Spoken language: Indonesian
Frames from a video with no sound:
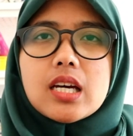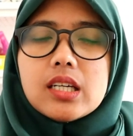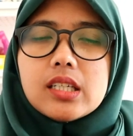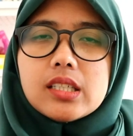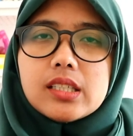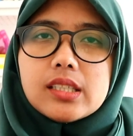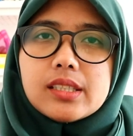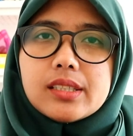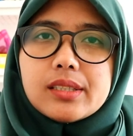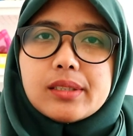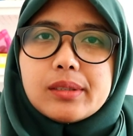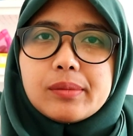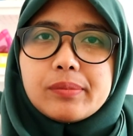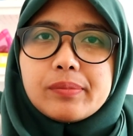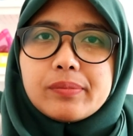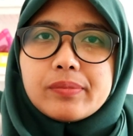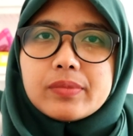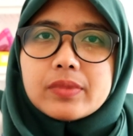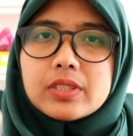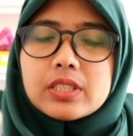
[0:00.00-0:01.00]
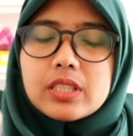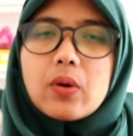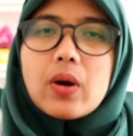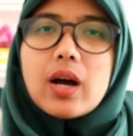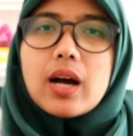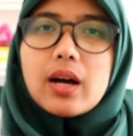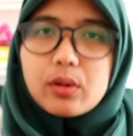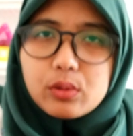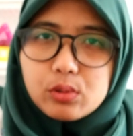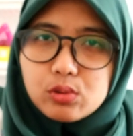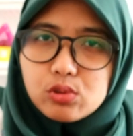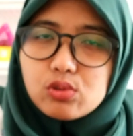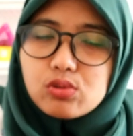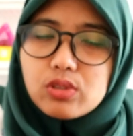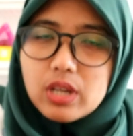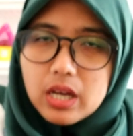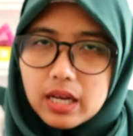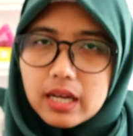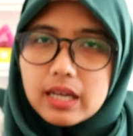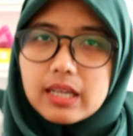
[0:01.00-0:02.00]
Um, setahu aku
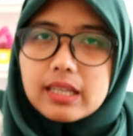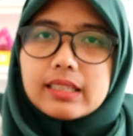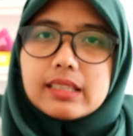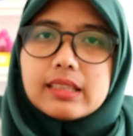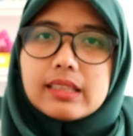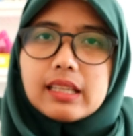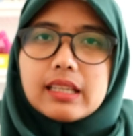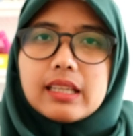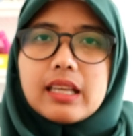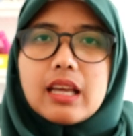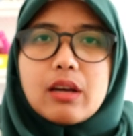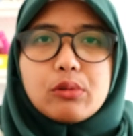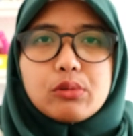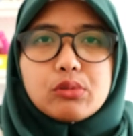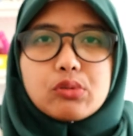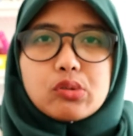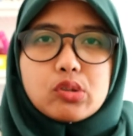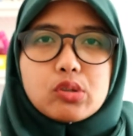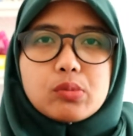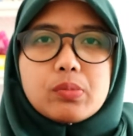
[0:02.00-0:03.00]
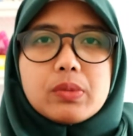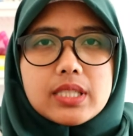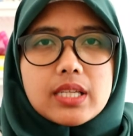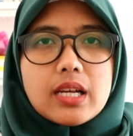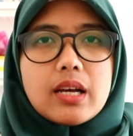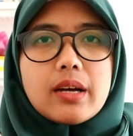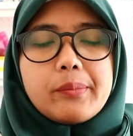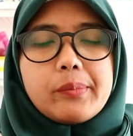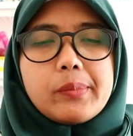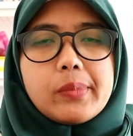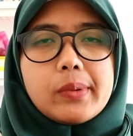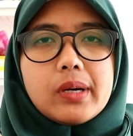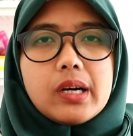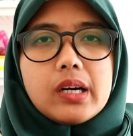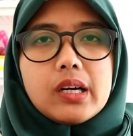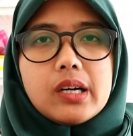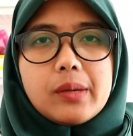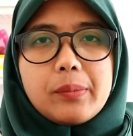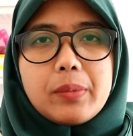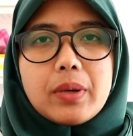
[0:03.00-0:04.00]
juga kriteria untuk bisa
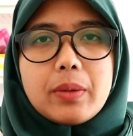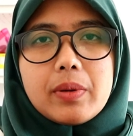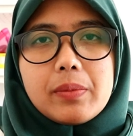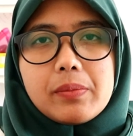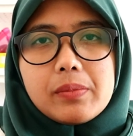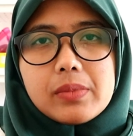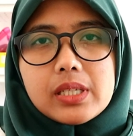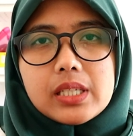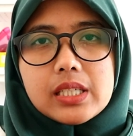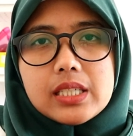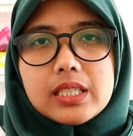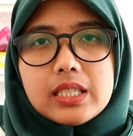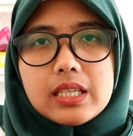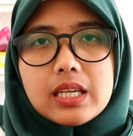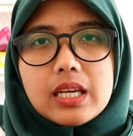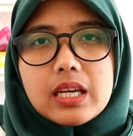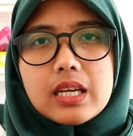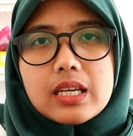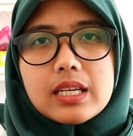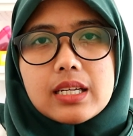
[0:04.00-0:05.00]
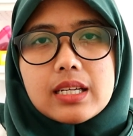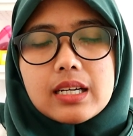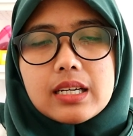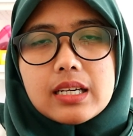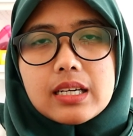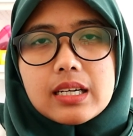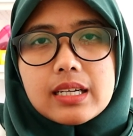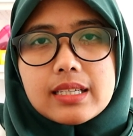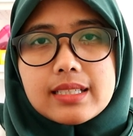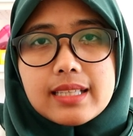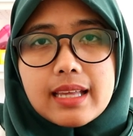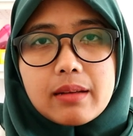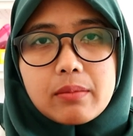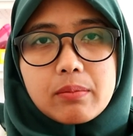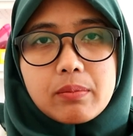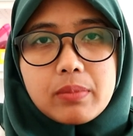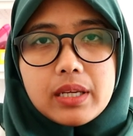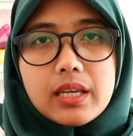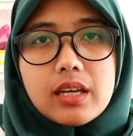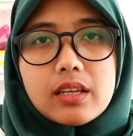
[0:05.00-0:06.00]
uh, apa membeli uh,
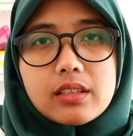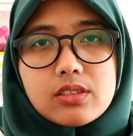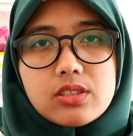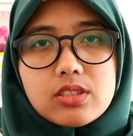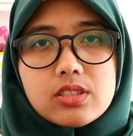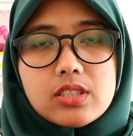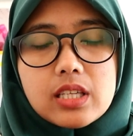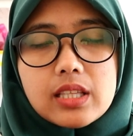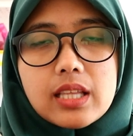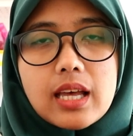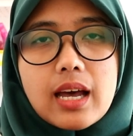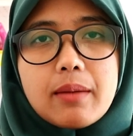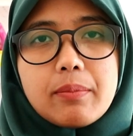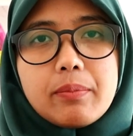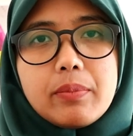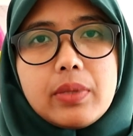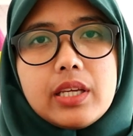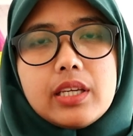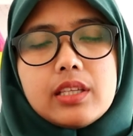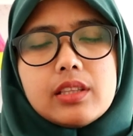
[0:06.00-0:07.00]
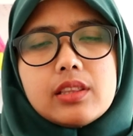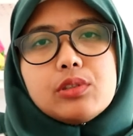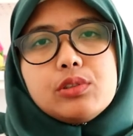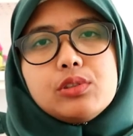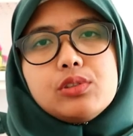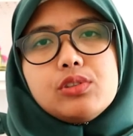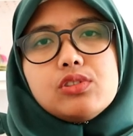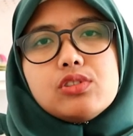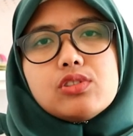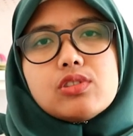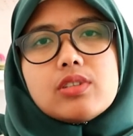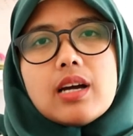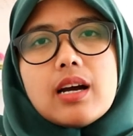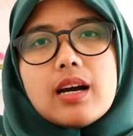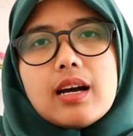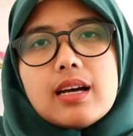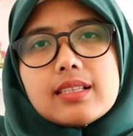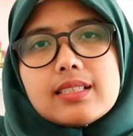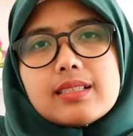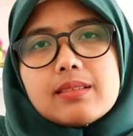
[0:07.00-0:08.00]
senpi atau senjata api itu
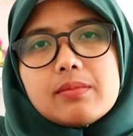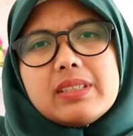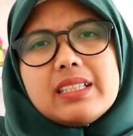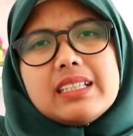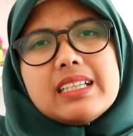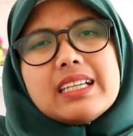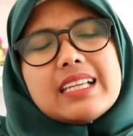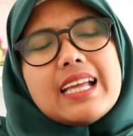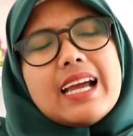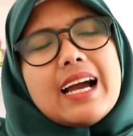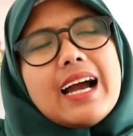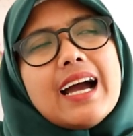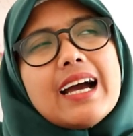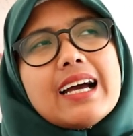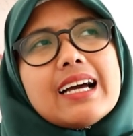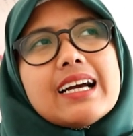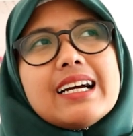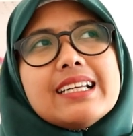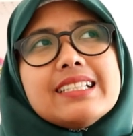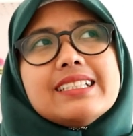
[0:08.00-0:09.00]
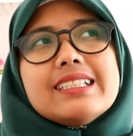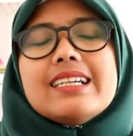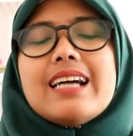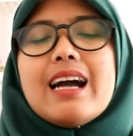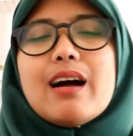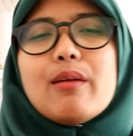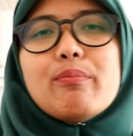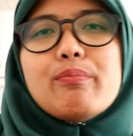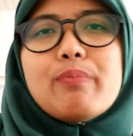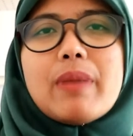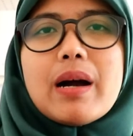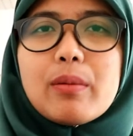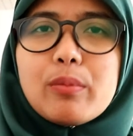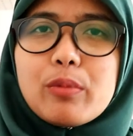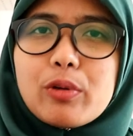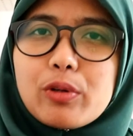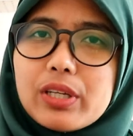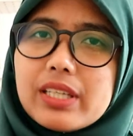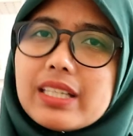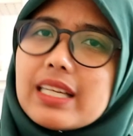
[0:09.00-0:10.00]
juga sebenarnya nggak nggak segampang
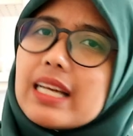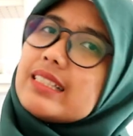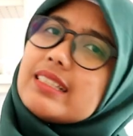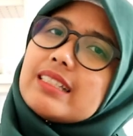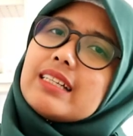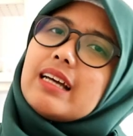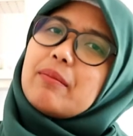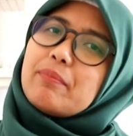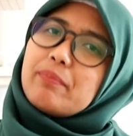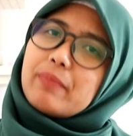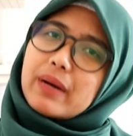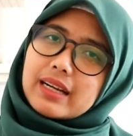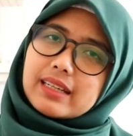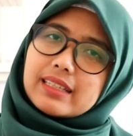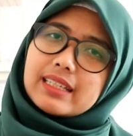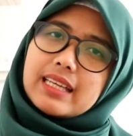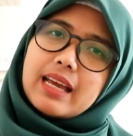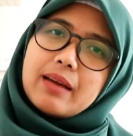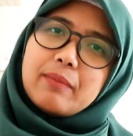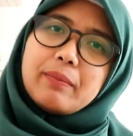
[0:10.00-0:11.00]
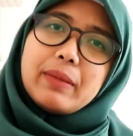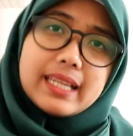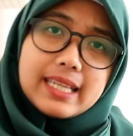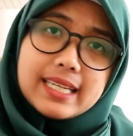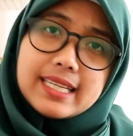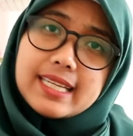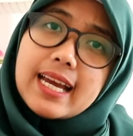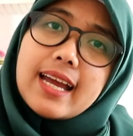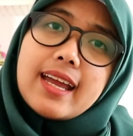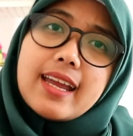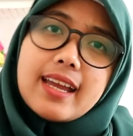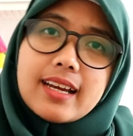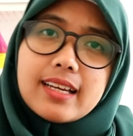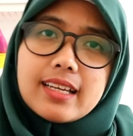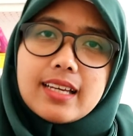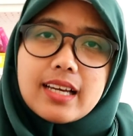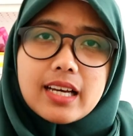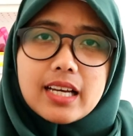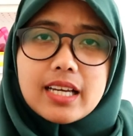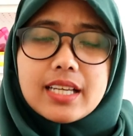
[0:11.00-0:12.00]
mungkin nggak segampang di Amerika ya
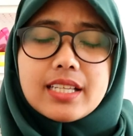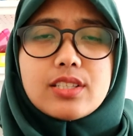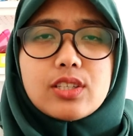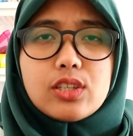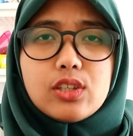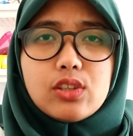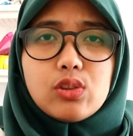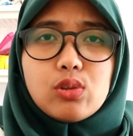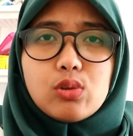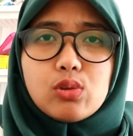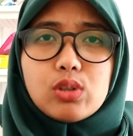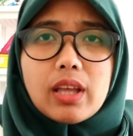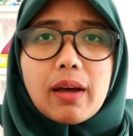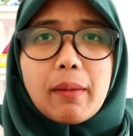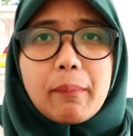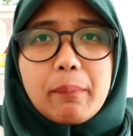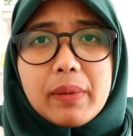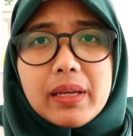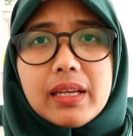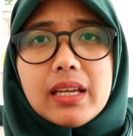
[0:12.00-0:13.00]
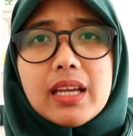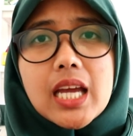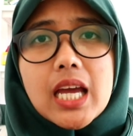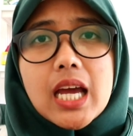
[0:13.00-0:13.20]
guys gitu tapi